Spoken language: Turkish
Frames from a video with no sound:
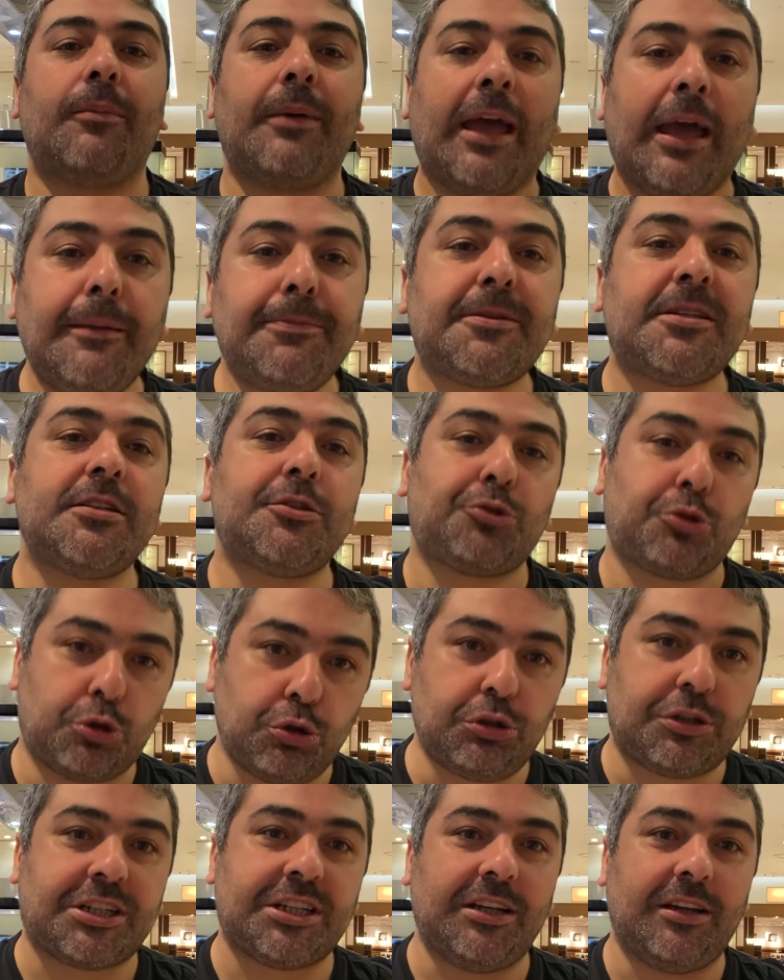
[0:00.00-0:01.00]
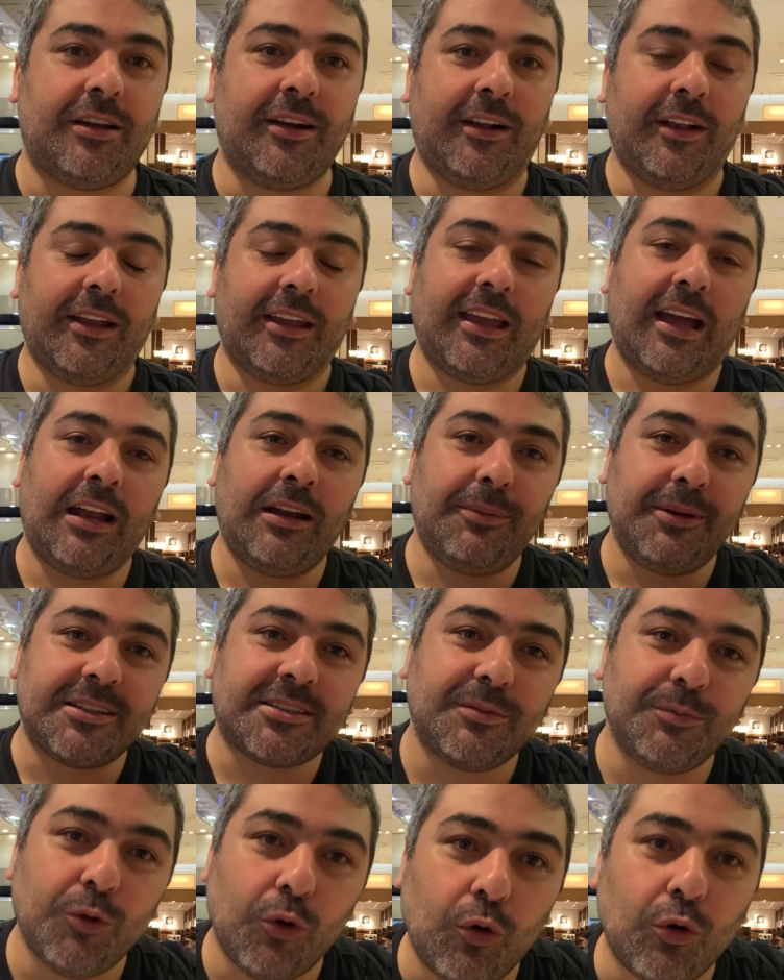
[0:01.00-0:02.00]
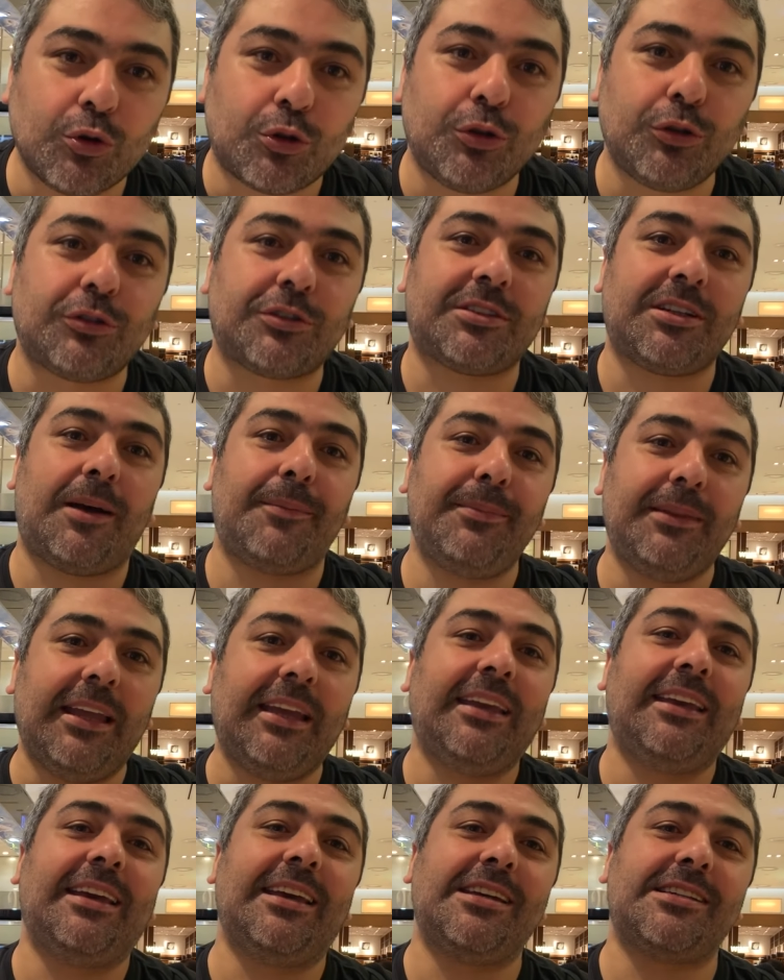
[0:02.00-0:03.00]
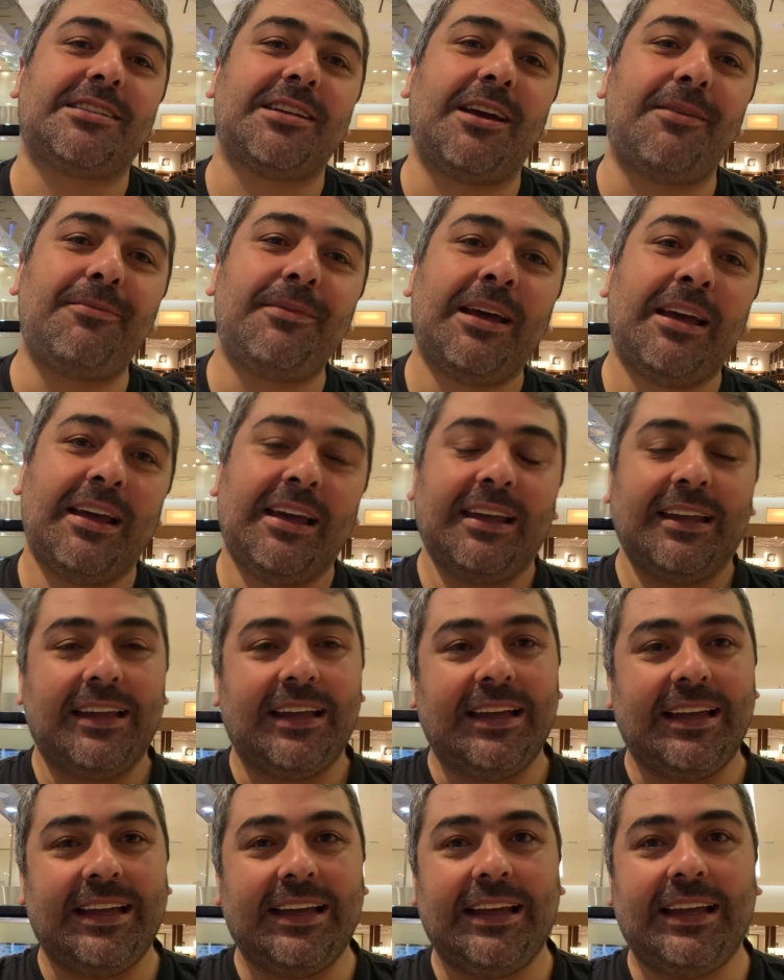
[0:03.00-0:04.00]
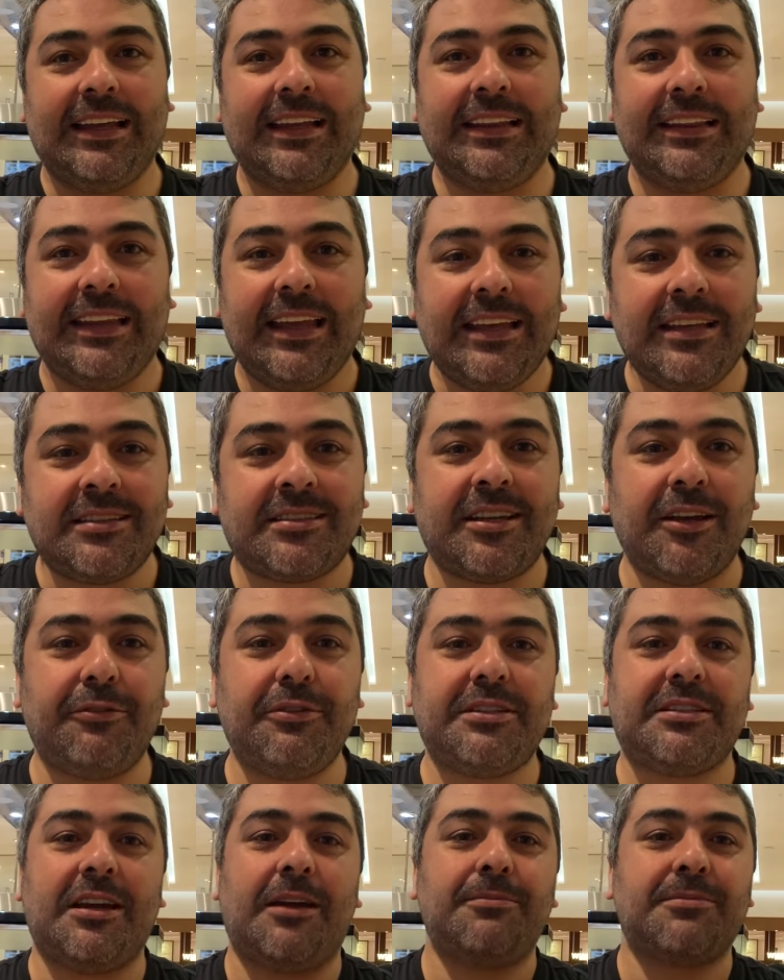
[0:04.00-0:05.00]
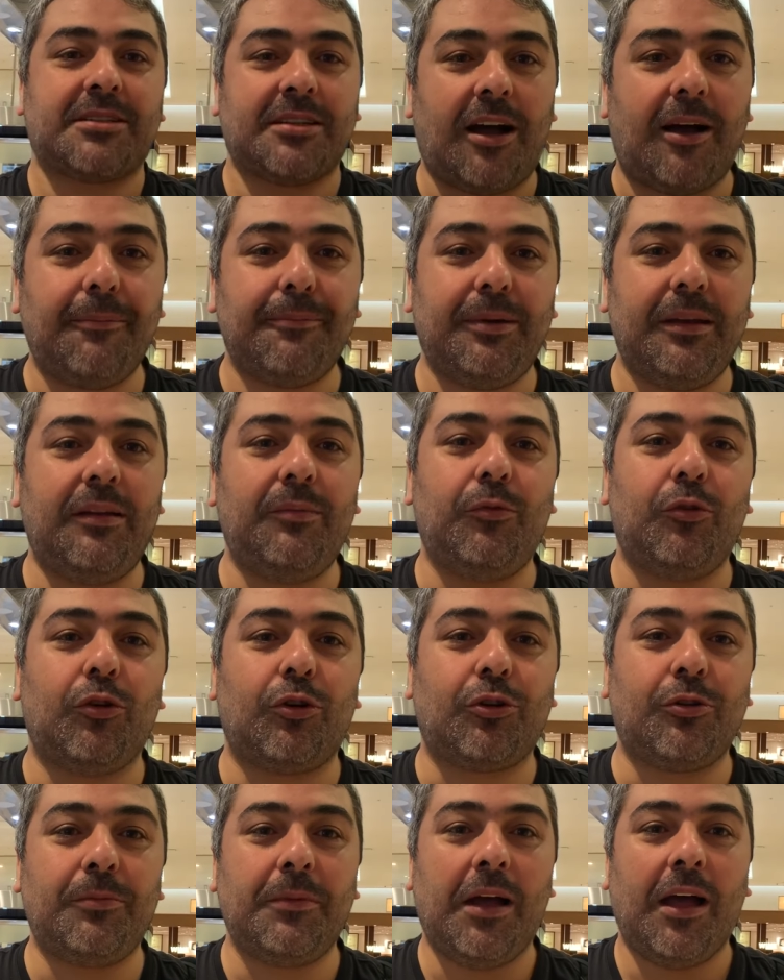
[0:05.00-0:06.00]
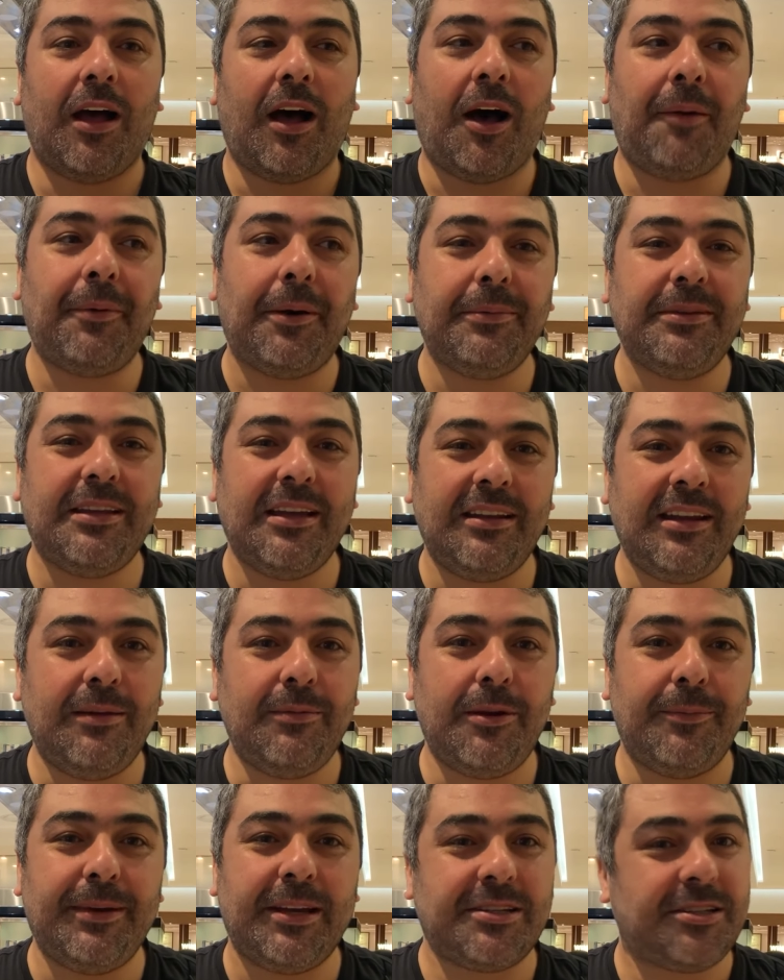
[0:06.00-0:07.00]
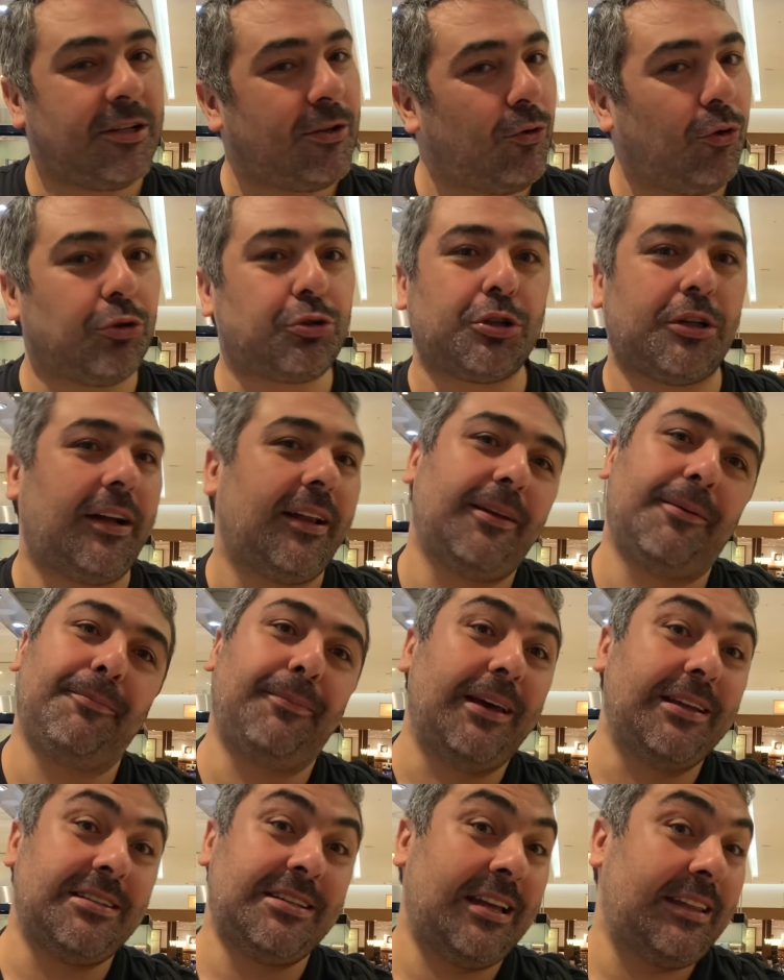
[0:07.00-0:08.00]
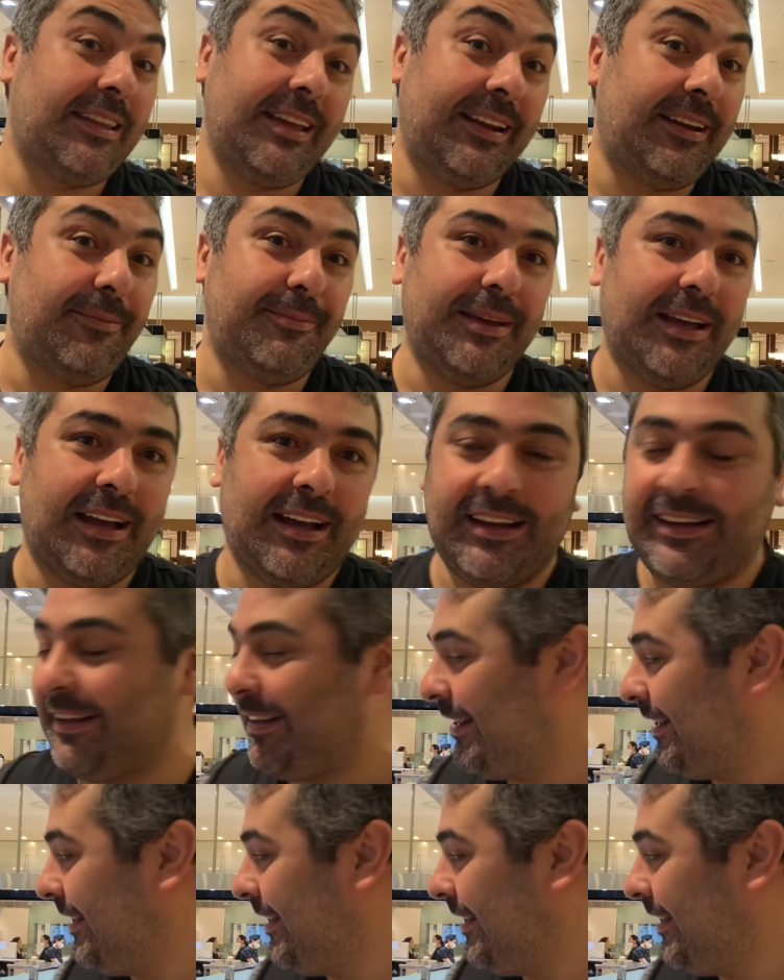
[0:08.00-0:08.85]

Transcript: Hepsi sushi. Yani ben şimdi otursam ne yiyeceğim, e, neyi seveceğim tam bilmiyorum. Ama bir deneyimlemek için oturalım bence derim yani.